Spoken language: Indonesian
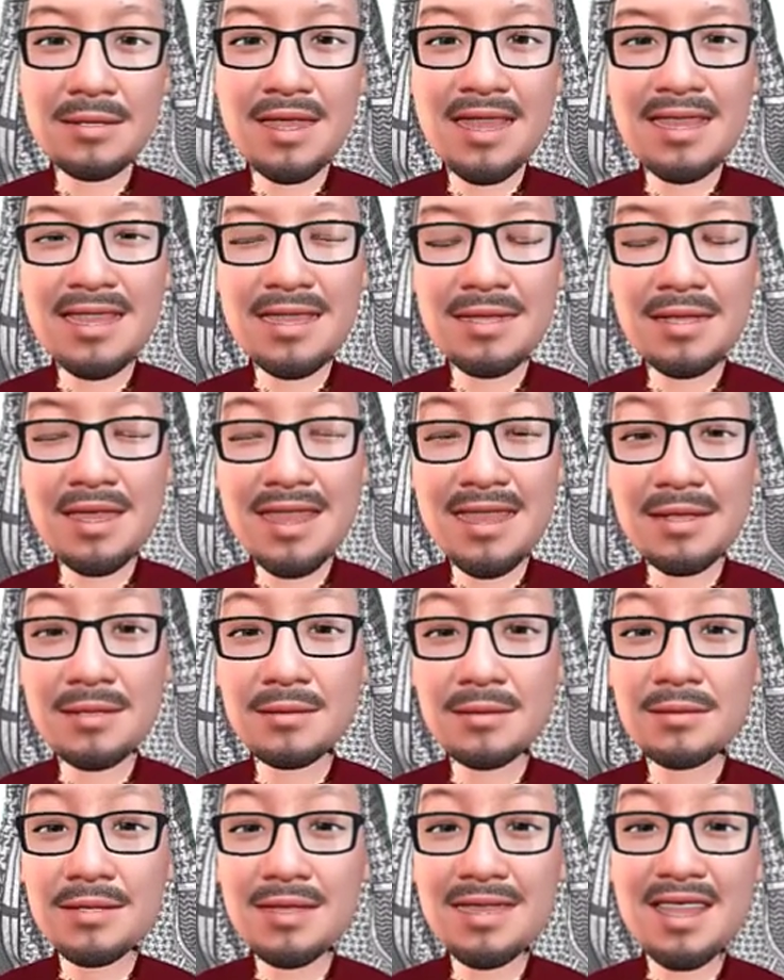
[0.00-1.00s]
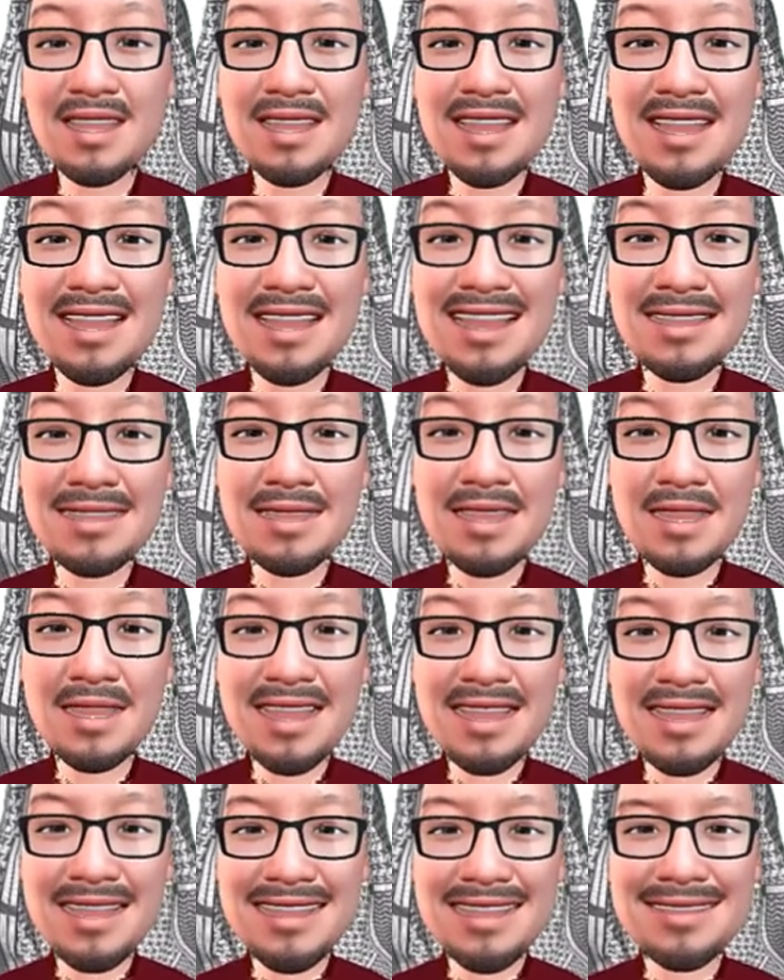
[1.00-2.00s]
Nah, di sini
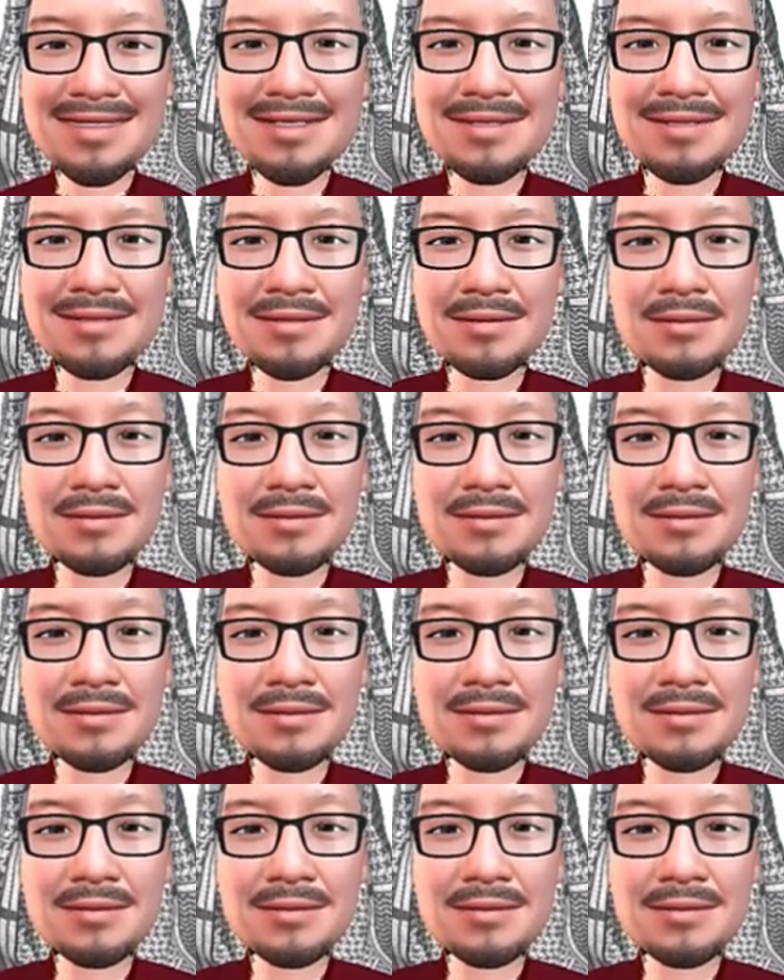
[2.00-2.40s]
tadi